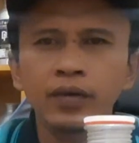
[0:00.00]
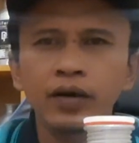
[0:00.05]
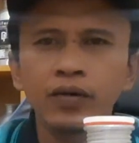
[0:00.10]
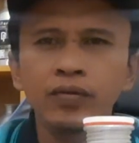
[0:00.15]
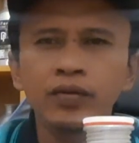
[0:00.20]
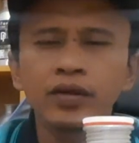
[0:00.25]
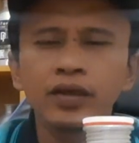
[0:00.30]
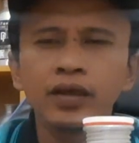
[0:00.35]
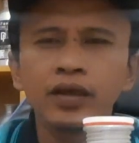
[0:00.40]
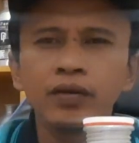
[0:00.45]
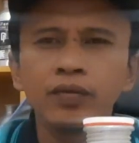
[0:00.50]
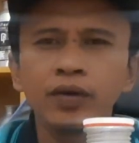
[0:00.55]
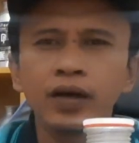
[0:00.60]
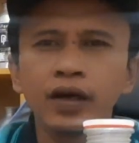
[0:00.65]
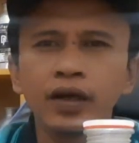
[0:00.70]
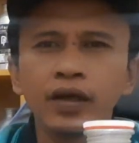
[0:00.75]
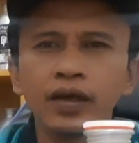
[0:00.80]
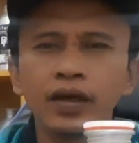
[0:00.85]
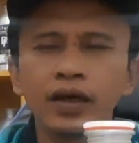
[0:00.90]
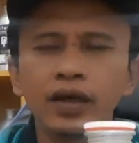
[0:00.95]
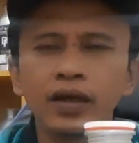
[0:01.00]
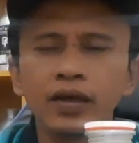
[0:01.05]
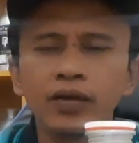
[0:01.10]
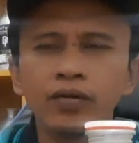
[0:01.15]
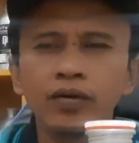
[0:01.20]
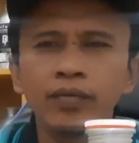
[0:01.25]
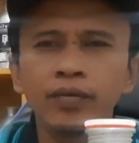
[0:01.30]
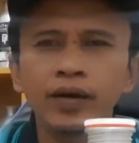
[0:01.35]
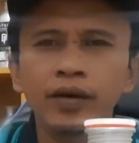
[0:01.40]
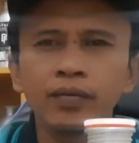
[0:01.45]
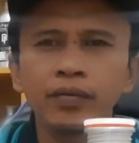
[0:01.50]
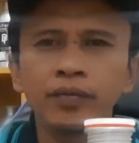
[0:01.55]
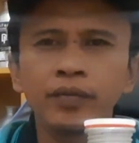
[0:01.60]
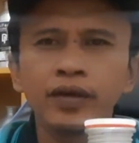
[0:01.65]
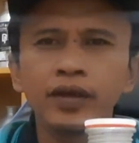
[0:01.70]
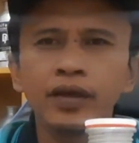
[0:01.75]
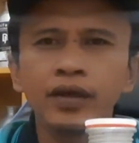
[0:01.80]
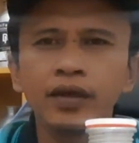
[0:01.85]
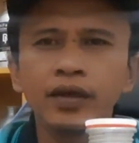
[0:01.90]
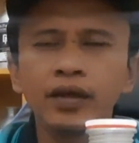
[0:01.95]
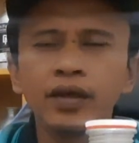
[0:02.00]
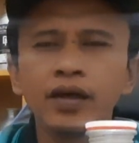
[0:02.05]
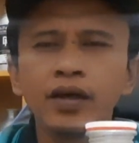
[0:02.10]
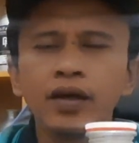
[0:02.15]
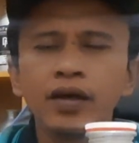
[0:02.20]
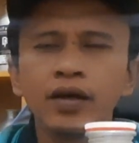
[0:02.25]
bagus Jadi wangi dari kedua parfum ini